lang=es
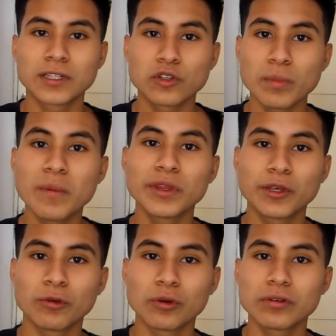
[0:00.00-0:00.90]
del
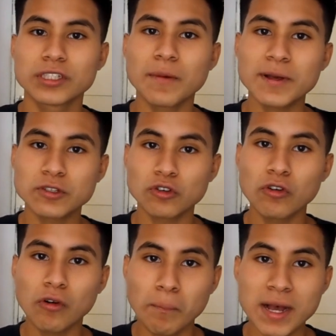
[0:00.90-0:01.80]
2021. Ya
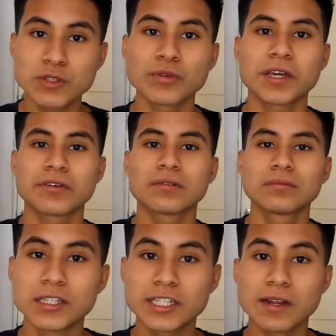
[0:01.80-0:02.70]
pasó más de un año.
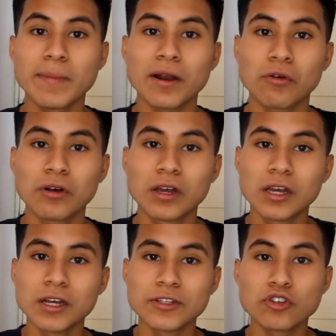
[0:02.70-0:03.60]
Sin embargo,
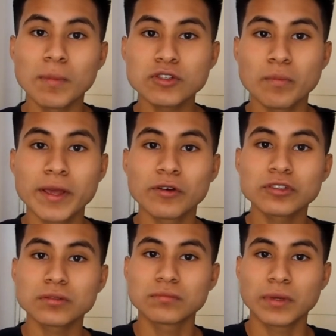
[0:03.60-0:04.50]
yo más o
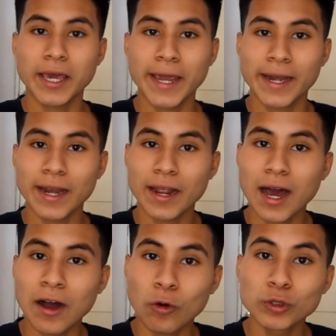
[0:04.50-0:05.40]
menos en
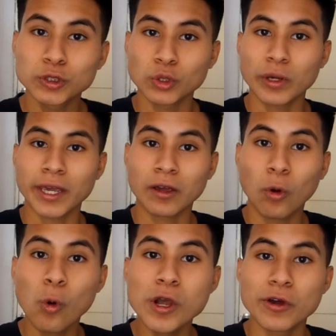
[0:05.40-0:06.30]
agosto, en
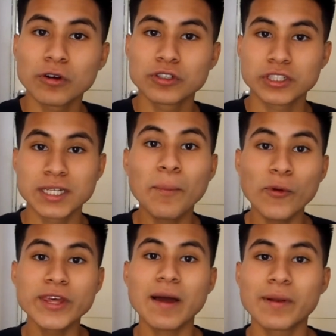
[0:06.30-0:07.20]
julio, ya
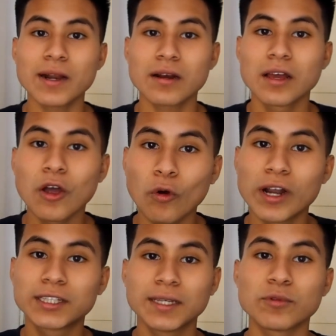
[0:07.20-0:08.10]
podía hablar
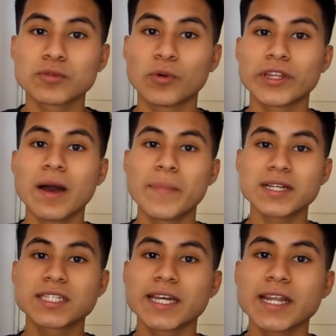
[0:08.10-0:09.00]
con nativos, podía
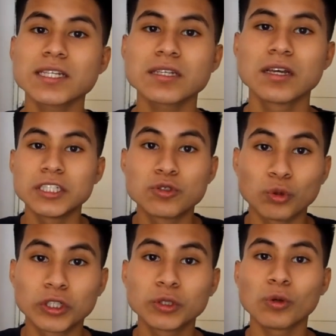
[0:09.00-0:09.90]
ver series sin
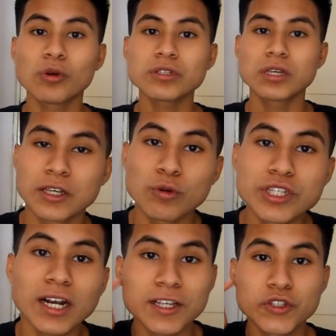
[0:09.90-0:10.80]
subtítulos,
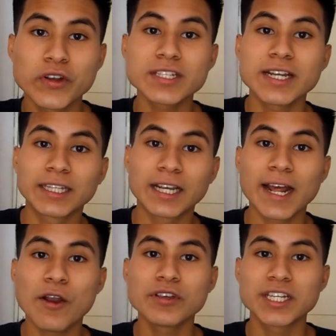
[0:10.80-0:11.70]
escuchar canciones en
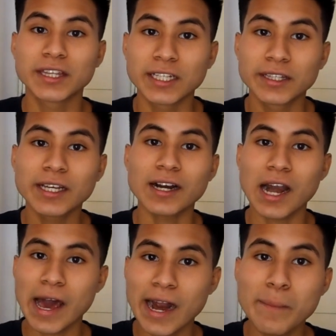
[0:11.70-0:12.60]
italiano y entender
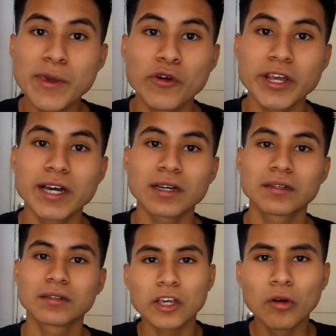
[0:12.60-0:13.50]
la gran
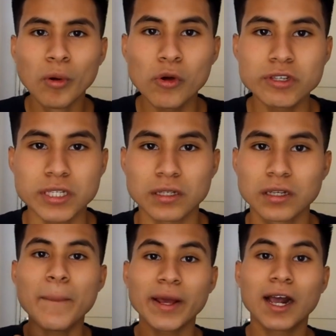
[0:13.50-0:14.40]
mayoría. ¿Y cómo lo
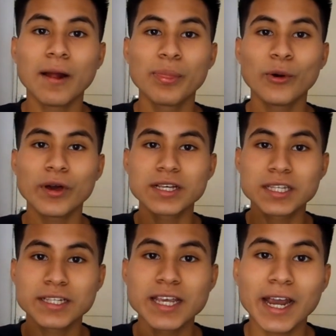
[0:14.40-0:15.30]
hice? Aplicando
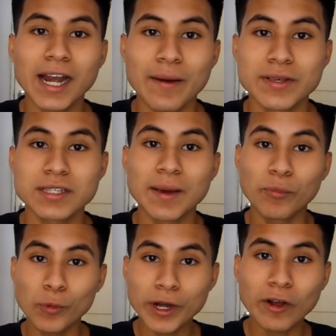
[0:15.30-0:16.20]
estas 10 claves que
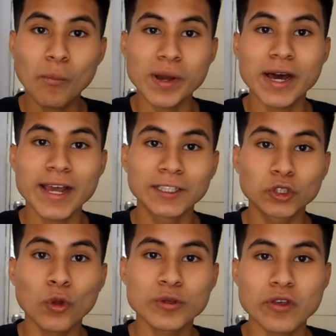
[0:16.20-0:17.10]
pude recopilar en
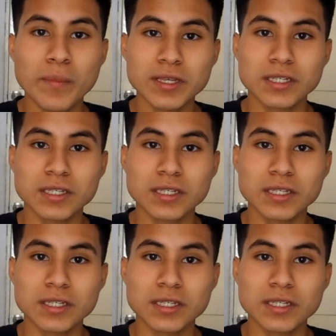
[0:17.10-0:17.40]
todos esos